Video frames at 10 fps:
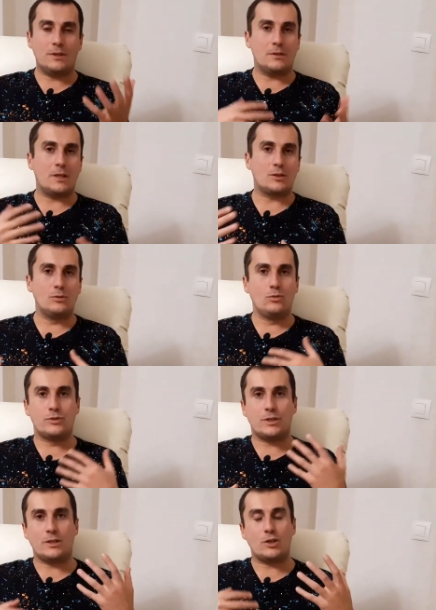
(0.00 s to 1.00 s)

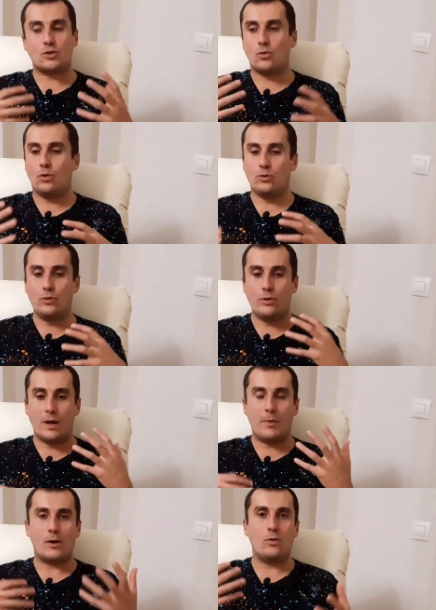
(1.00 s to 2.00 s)
наткнулся на школу
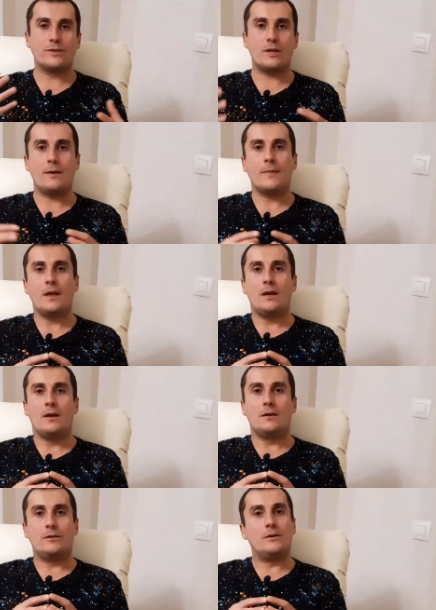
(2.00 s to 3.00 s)
Юрия Мороза,
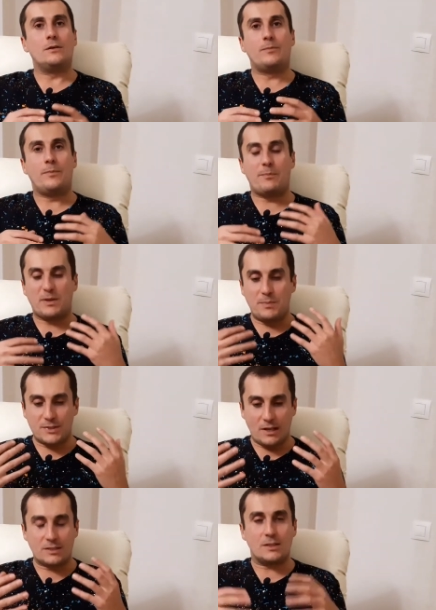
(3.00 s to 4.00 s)
э,
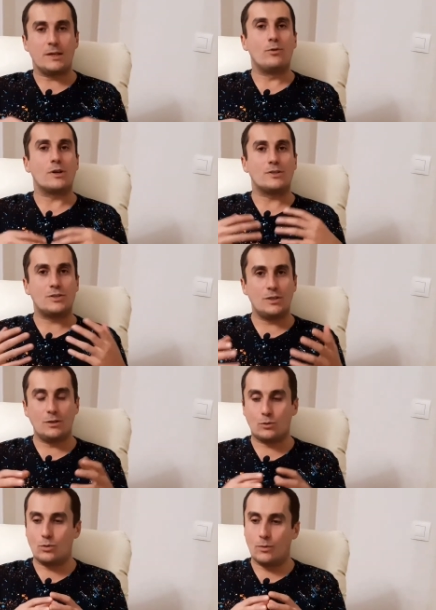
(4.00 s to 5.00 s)
подписался на его
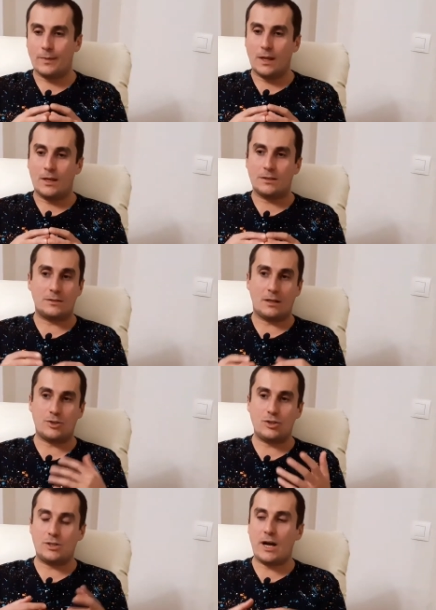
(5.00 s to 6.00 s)
рассылку, стал
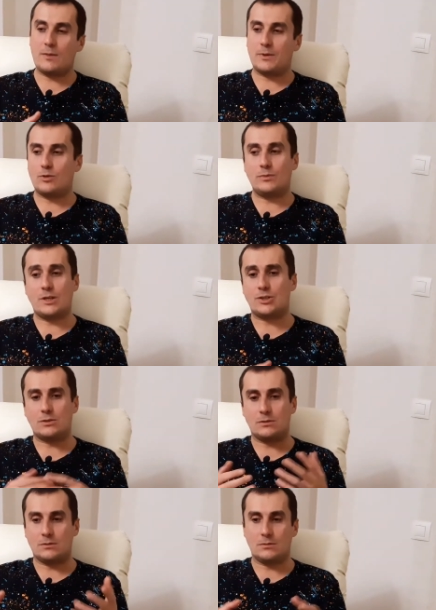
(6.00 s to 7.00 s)
читать, потом
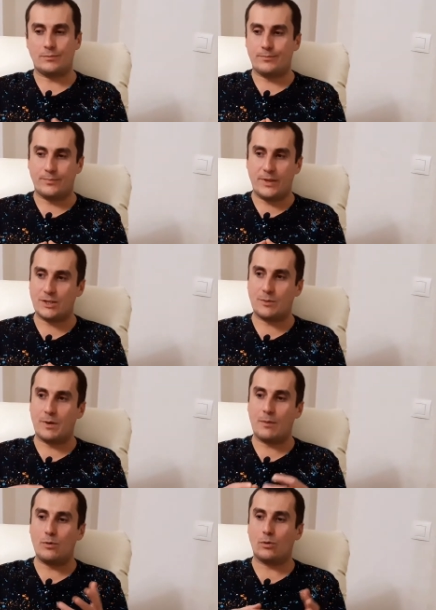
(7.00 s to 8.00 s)
даже, даже
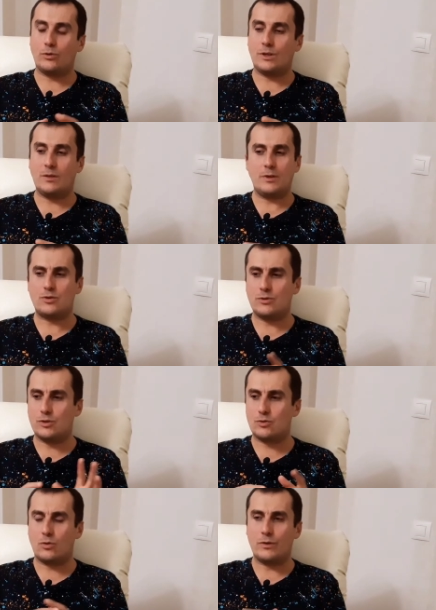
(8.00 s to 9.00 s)
приобрел какой-то небольшой
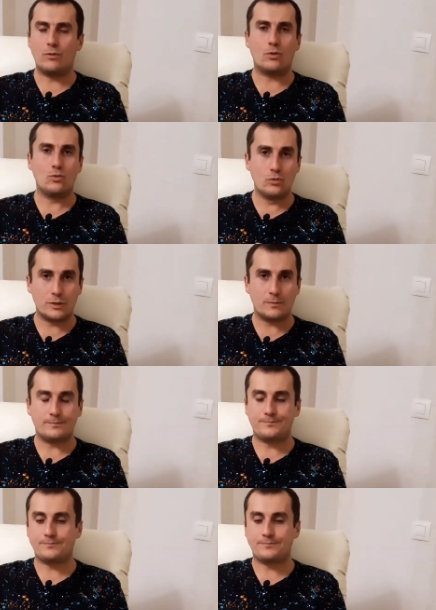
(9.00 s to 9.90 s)
дешевый его курс.